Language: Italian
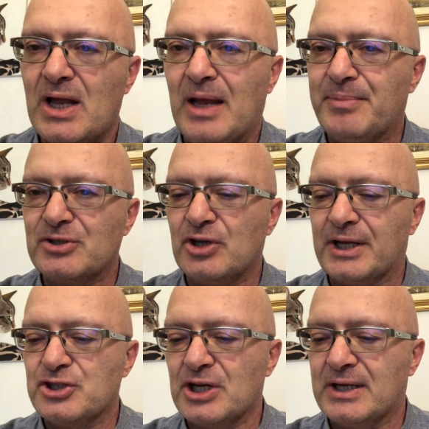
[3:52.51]
la persona
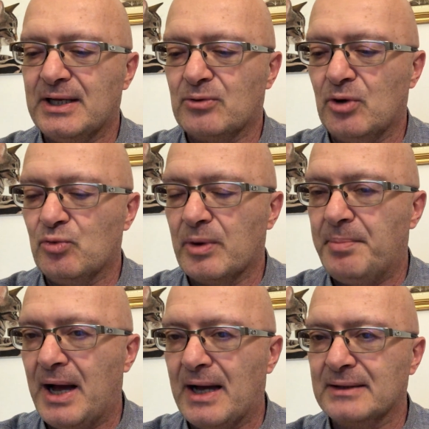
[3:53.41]
che cerchi da qualunque
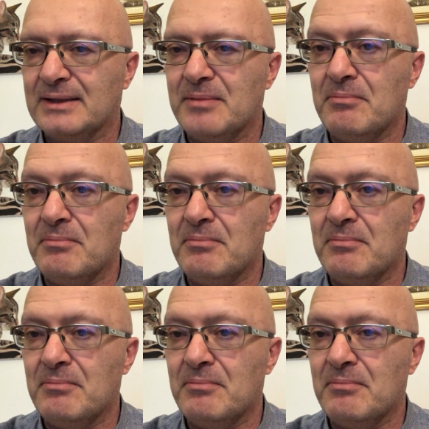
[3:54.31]
parte,